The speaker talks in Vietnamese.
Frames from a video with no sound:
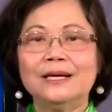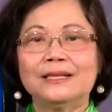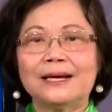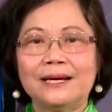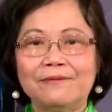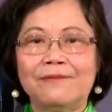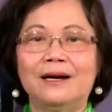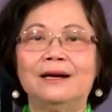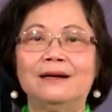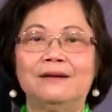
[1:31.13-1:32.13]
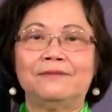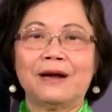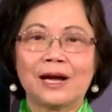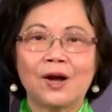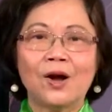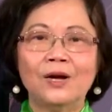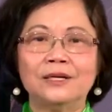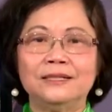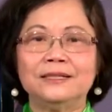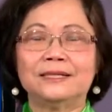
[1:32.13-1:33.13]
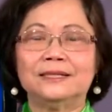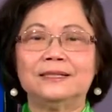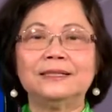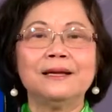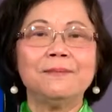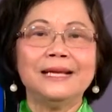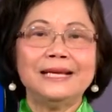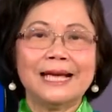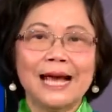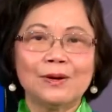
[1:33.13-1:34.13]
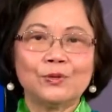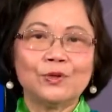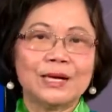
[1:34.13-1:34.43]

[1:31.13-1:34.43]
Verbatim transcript: thành ra vợ và con được hưởng cái Medicaid của